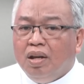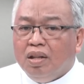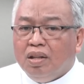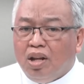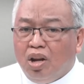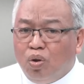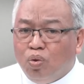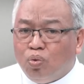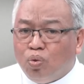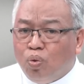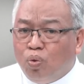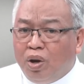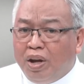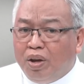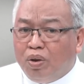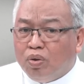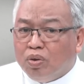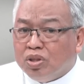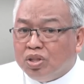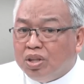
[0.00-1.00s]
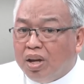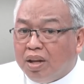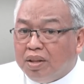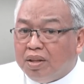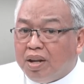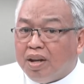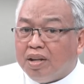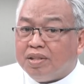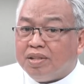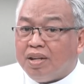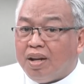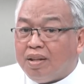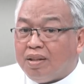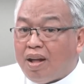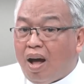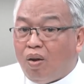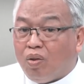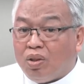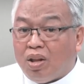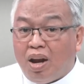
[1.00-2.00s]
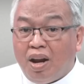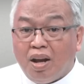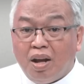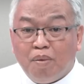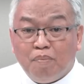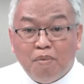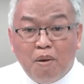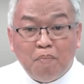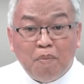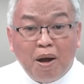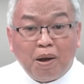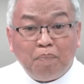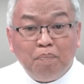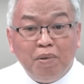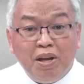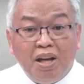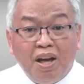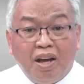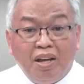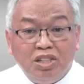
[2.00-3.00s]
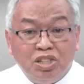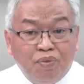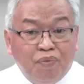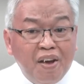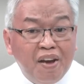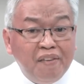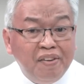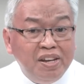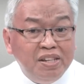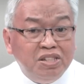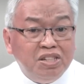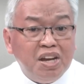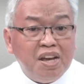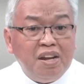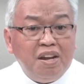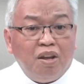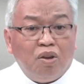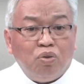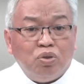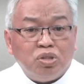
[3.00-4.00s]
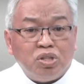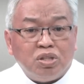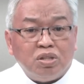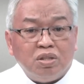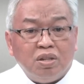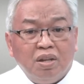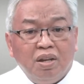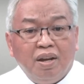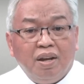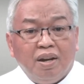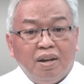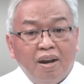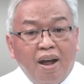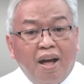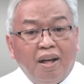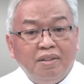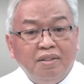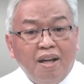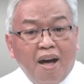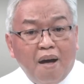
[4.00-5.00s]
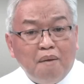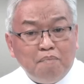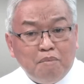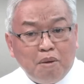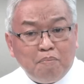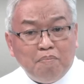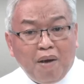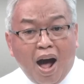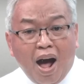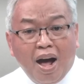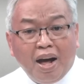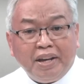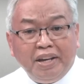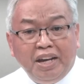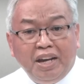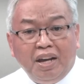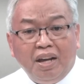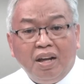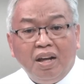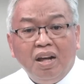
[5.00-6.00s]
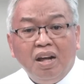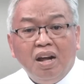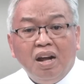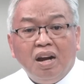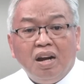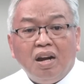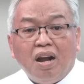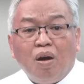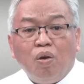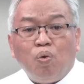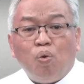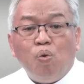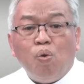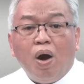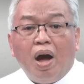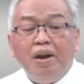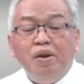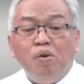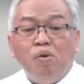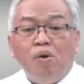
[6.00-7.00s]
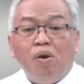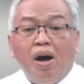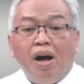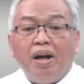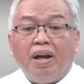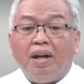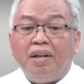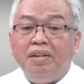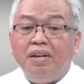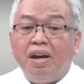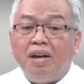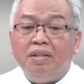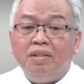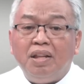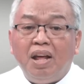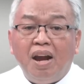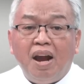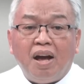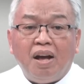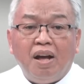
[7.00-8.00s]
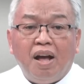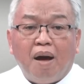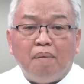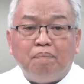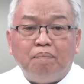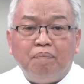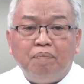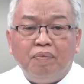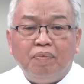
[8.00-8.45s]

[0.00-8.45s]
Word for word: Tinuturing ko si Andres na tao talaga ng mapagbigay. is very generous. Na handa magbahagi ng kung ano ang kanyang tinanggap